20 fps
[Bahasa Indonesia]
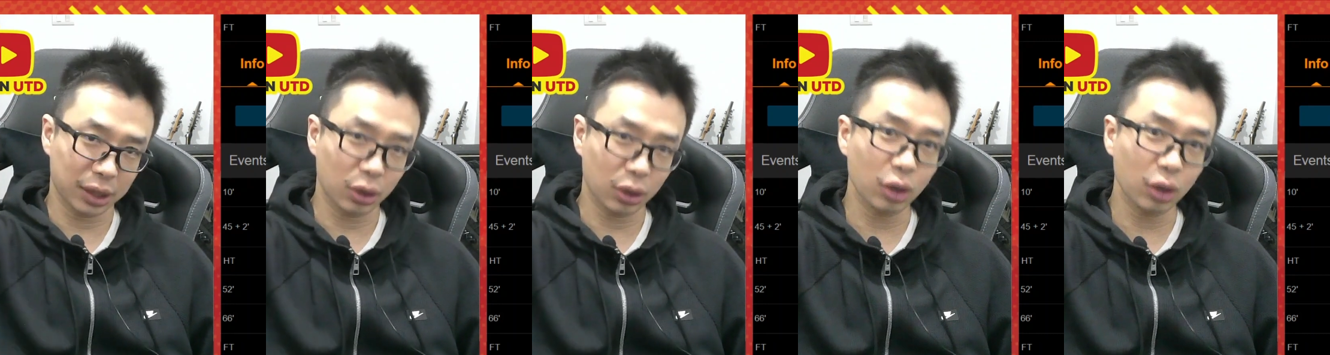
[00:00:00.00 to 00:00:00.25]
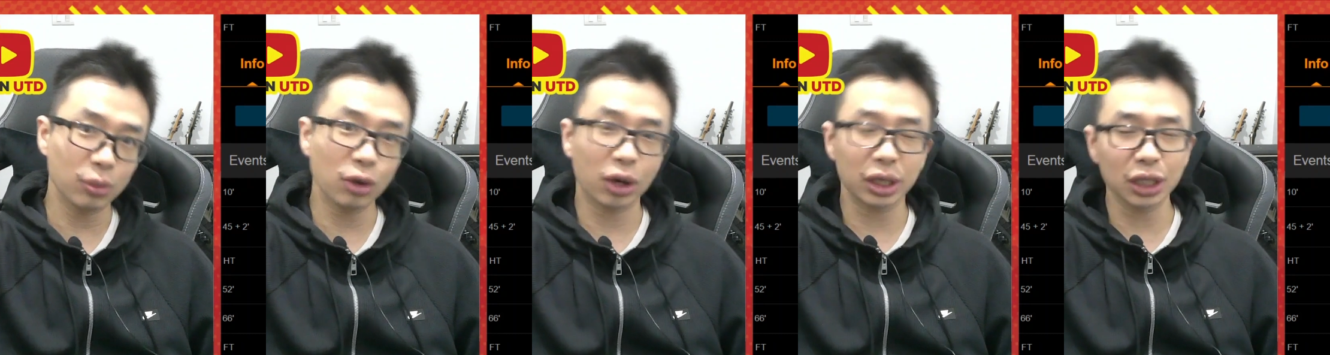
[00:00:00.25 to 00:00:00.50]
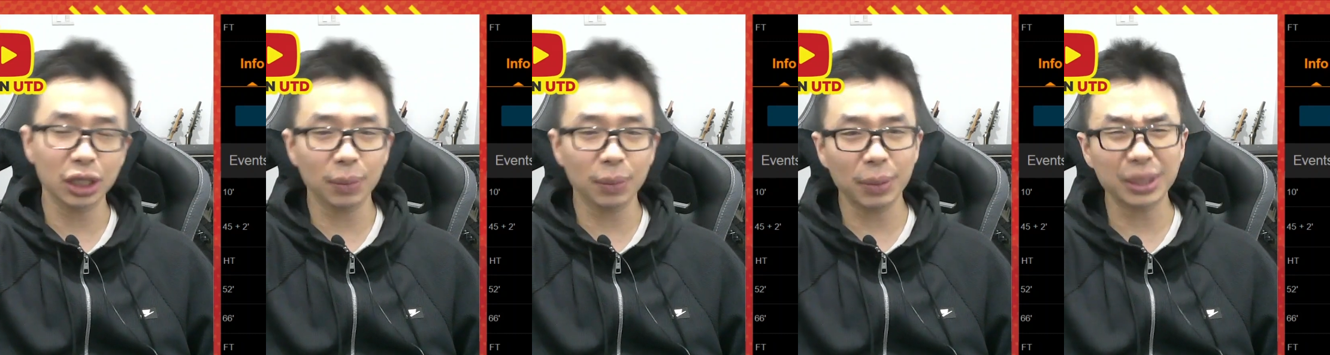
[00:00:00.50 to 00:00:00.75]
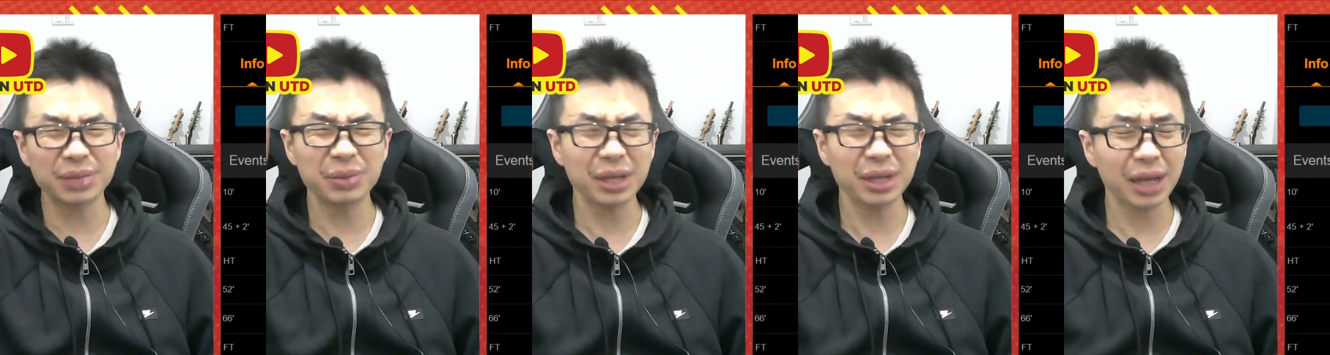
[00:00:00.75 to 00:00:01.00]
Long ball ke
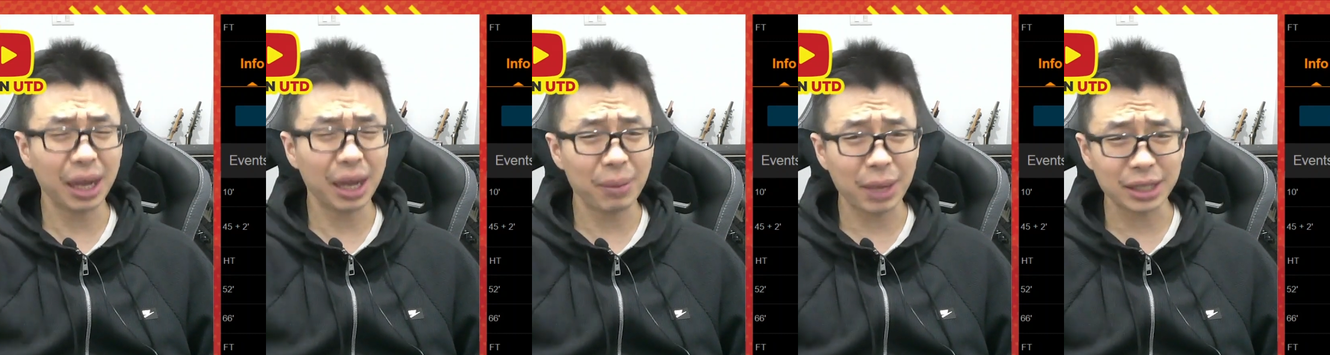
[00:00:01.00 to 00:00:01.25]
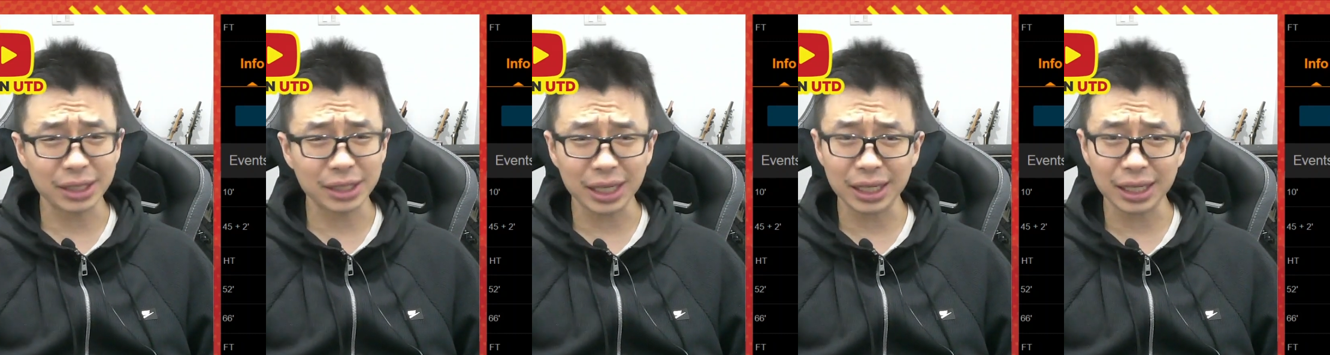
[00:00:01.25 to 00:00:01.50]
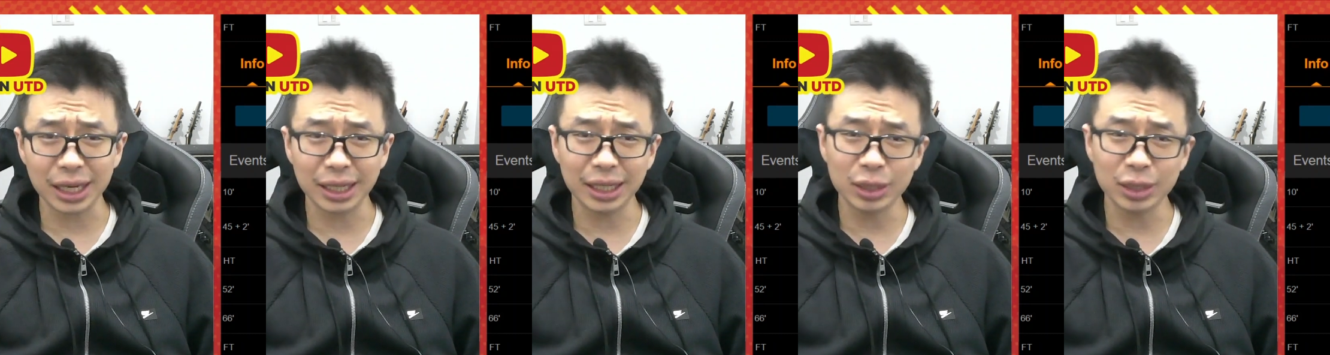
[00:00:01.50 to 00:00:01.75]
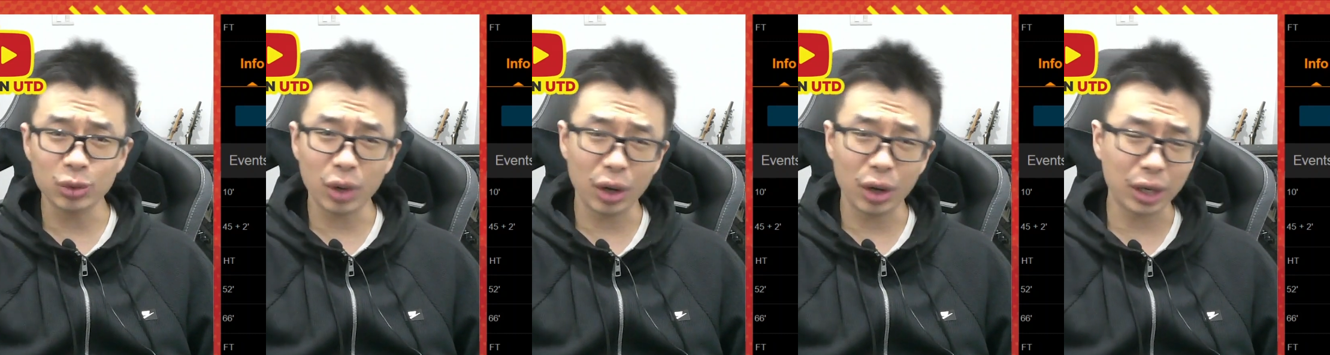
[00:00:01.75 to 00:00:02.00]
depan sebenarnya nggak masalah
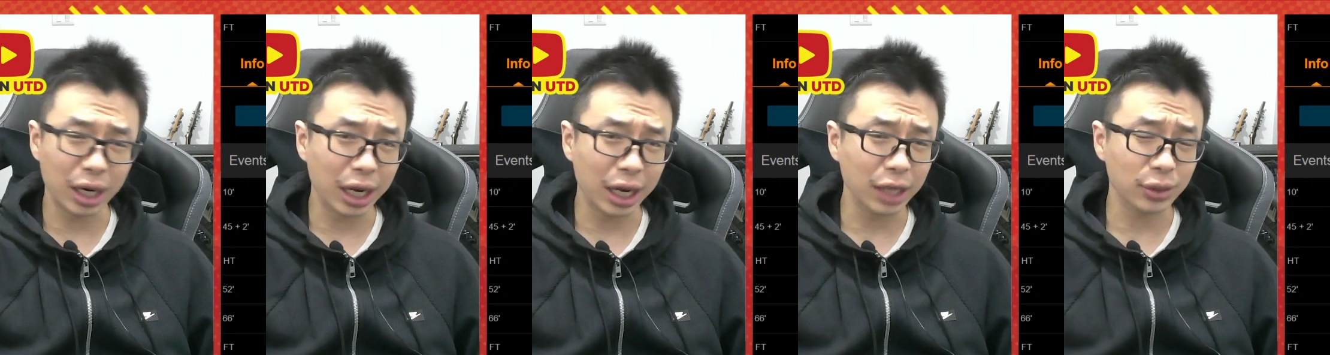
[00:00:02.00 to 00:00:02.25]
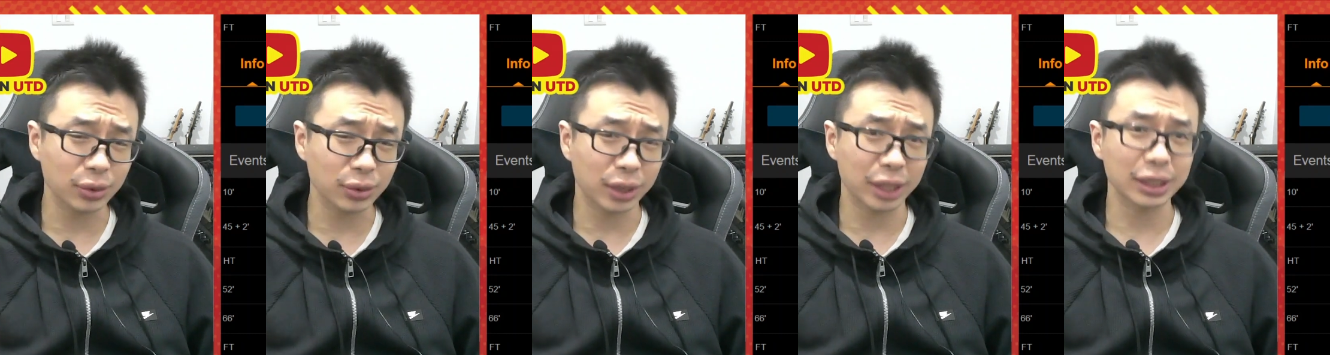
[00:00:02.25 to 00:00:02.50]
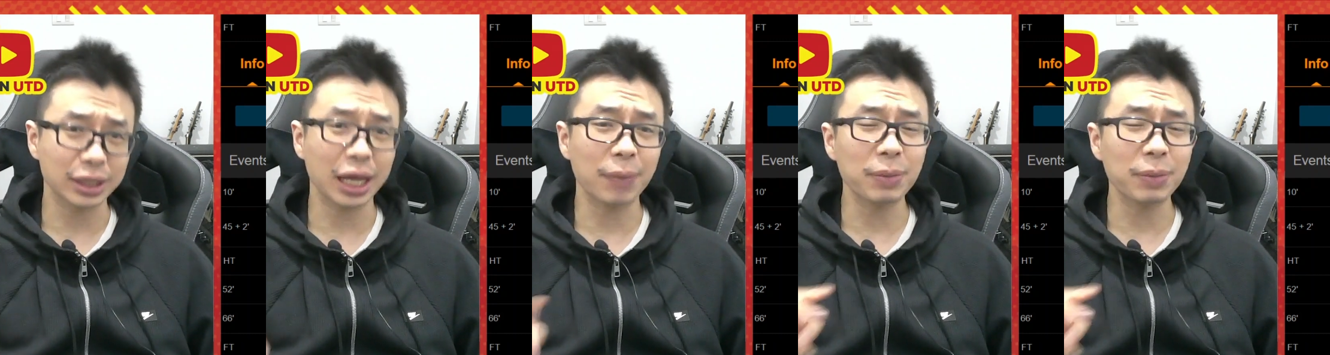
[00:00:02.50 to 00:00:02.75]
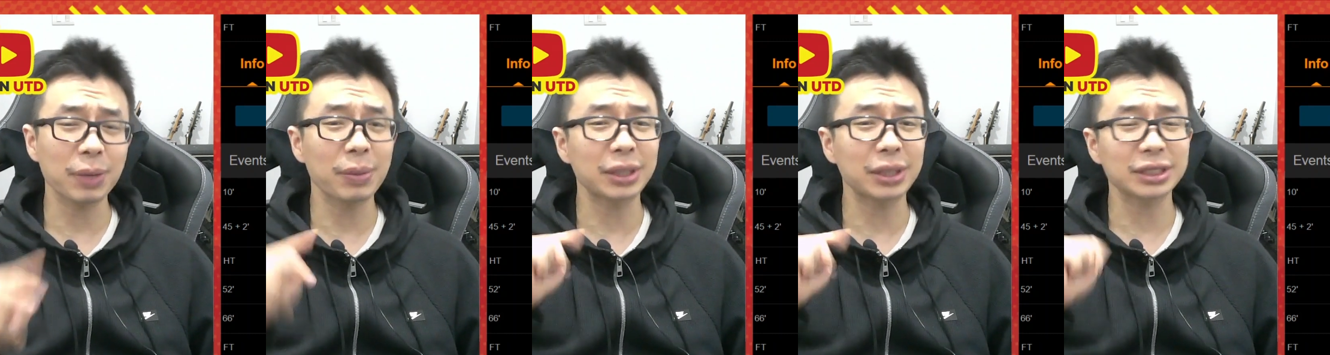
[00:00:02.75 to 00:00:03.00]
ada dua orang itu kan,
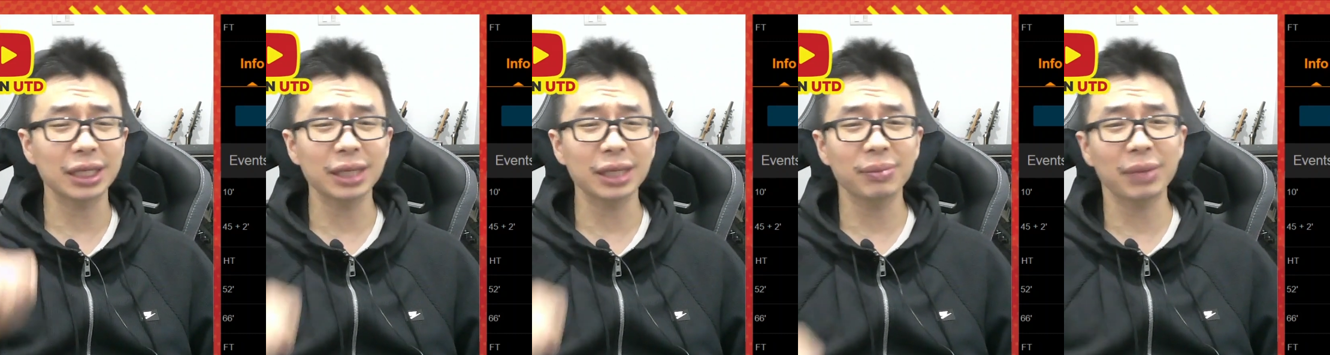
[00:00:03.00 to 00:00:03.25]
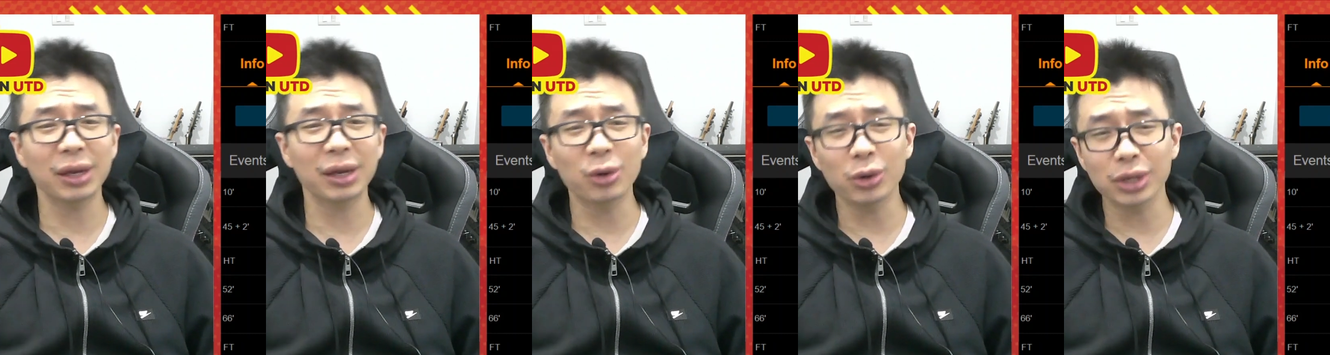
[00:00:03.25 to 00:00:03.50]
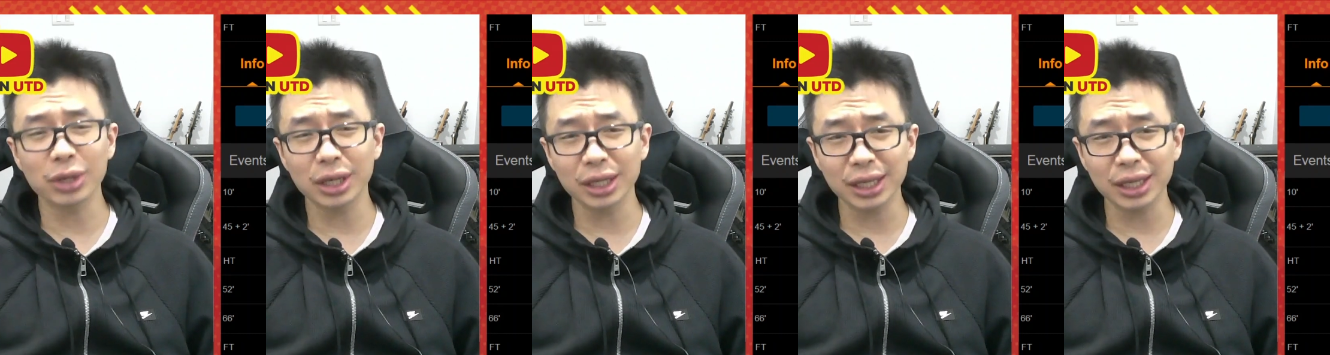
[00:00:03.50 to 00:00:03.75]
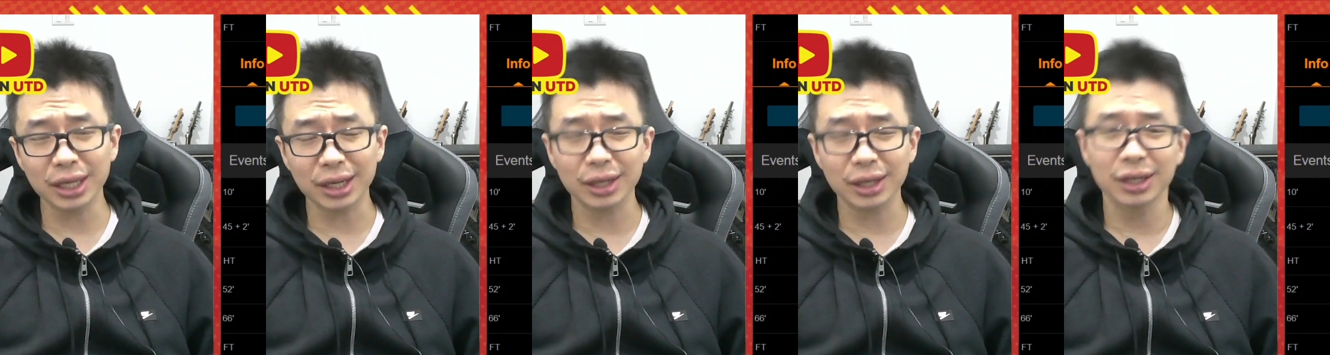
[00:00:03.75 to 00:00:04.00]
tapi masalahnya begonya
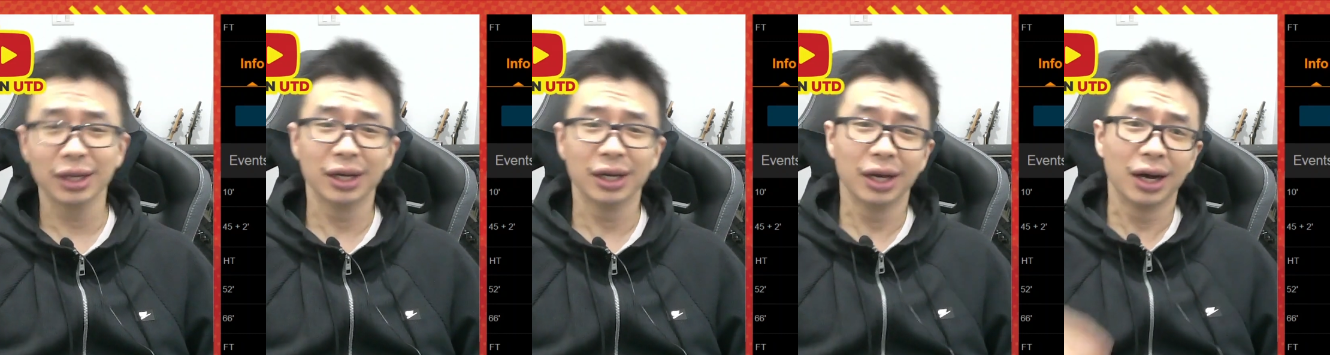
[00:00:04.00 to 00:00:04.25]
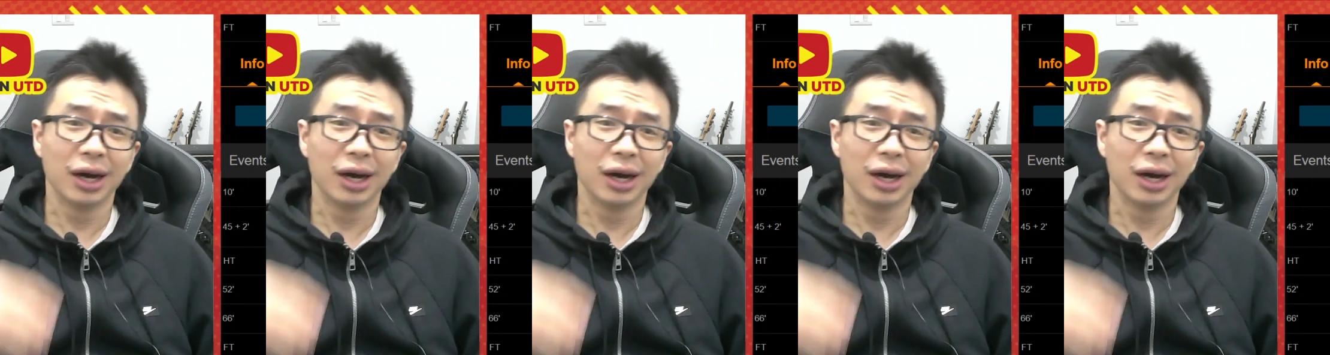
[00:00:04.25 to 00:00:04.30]
dia